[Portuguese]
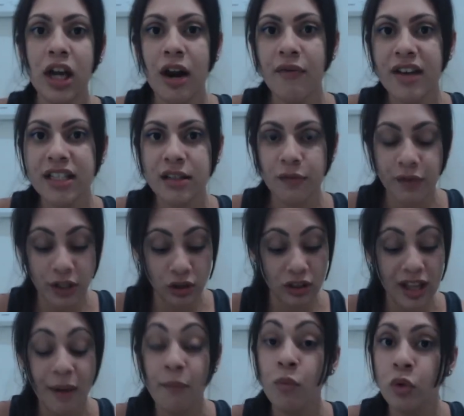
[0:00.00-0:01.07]
gravar esse
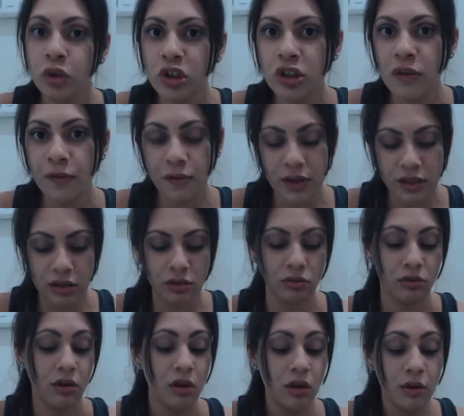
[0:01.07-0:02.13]
vídeo. Tá muito difícil.